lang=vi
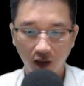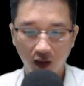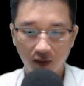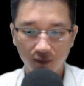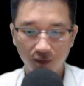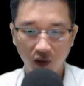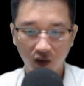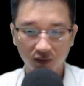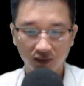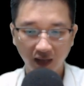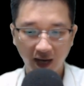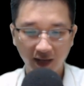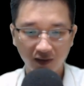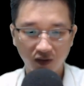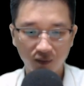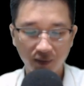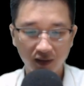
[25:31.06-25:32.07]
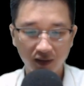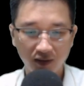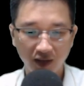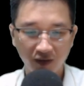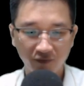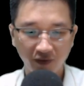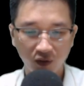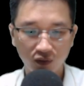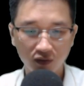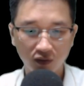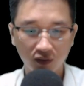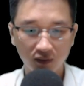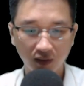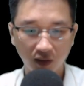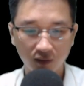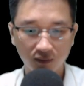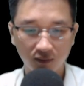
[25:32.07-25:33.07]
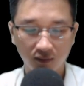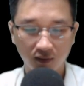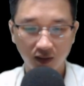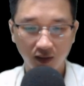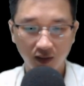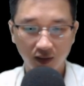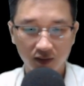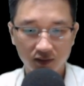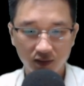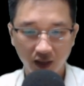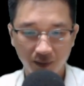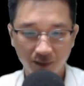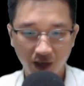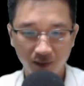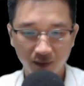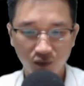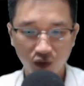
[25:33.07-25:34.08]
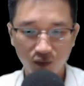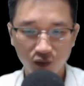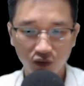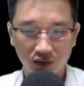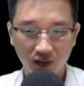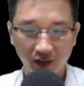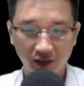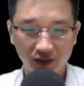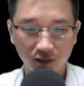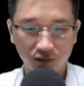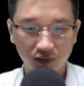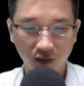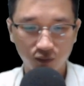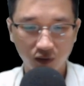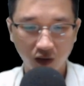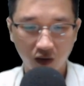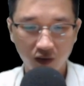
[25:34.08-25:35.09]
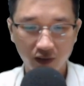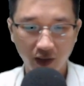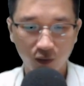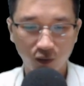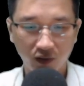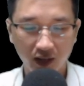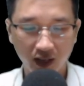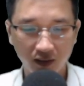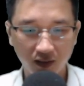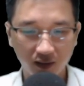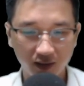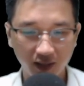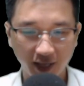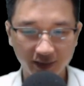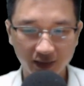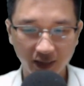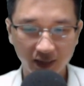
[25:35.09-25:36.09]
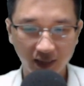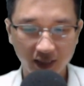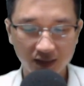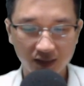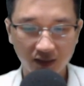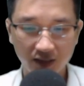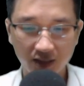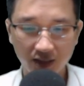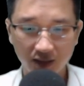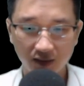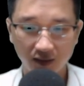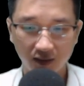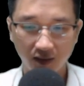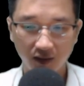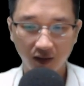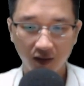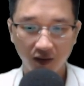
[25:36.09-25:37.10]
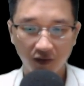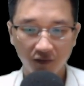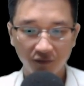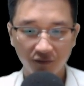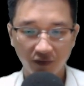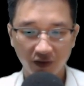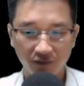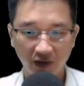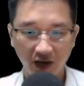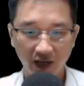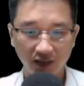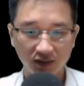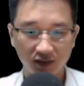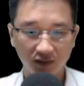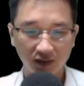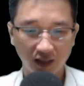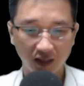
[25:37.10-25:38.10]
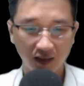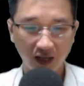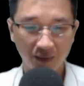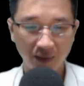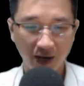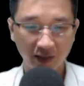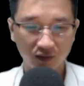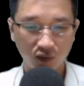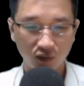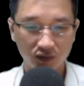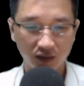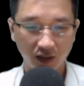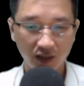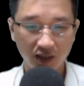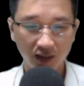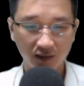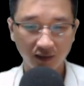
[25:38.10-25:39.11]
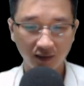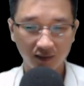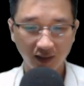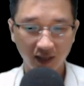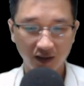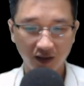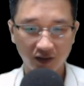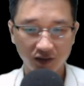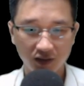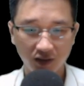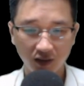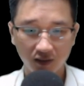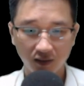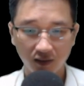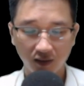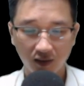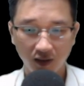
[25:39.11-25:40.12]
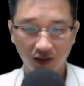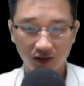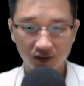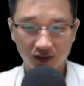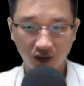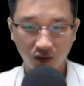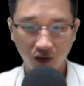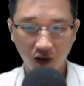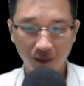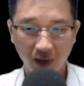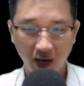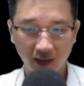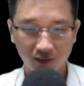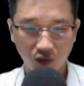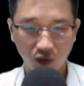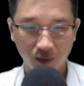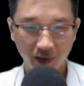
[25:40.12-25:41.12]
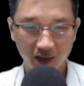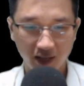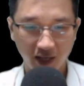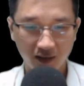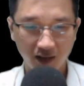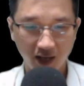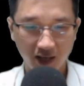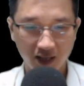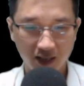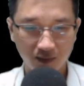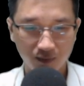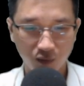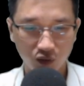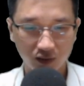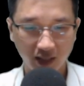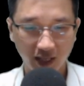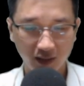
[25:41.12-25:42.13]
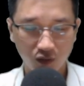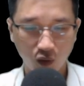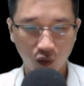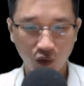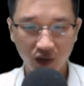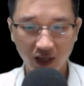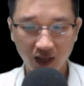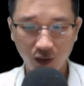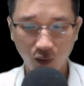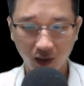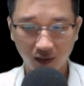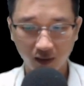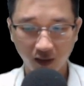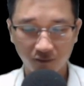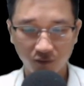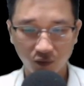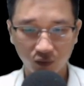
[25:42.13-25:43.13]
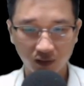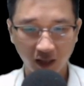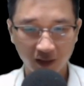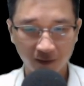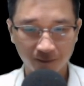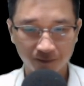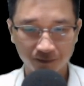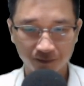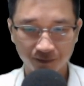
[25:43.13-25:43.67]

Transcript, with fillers: Bọn ta không biết nhiều về hỗn độn tộc, chỉ biết mỗi một người trong tộc đó đều có năng lực khai sinh thế giới. Vì vậy sự thật là bàn cổ giới đã tự ra đời trước Sau đó bàn cổ mới đến đây một cách cố ý hoặc là vô tình